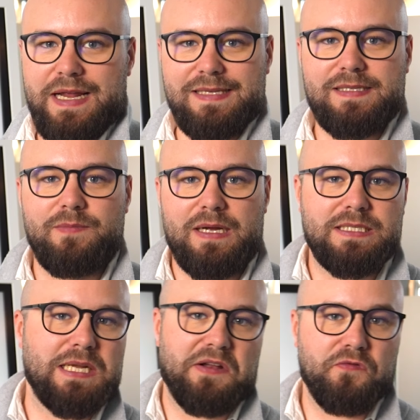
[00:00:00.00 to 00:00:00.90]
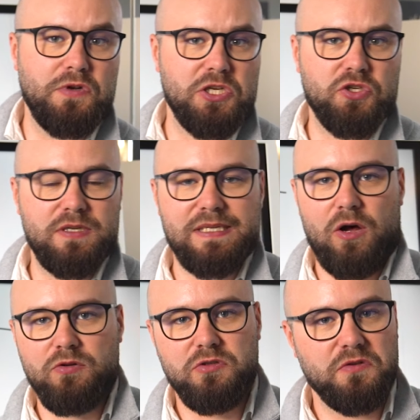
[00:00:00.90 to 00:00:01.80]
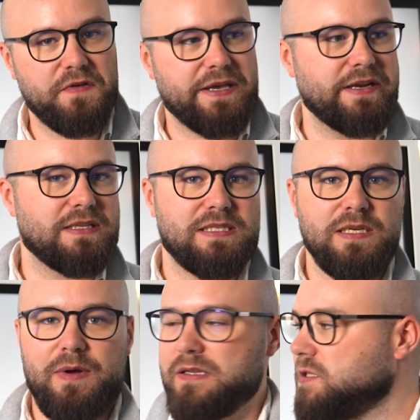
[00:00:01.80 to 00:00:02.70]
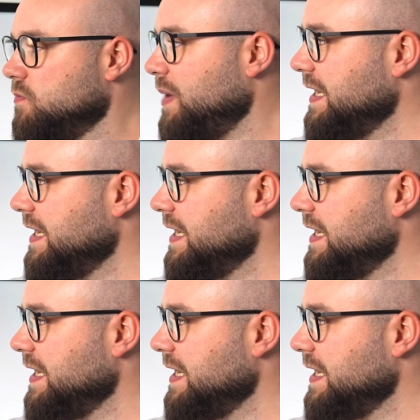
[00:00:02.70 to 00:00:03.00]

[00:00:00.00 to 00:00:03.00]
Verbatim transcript: so ein Aston Martin an. Wunderschönes Auto. Wir gehen jetzt hier mal zum